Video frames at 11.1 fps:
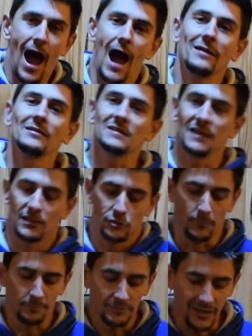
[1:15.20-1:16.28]
Antes de
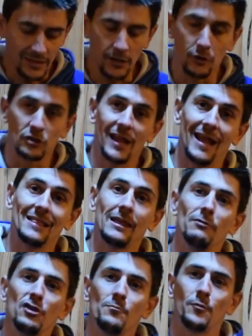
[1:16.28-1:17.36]
eso, deciros, el
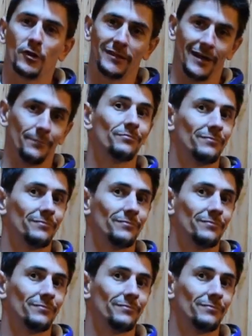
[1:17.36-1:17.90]
tamaño importa.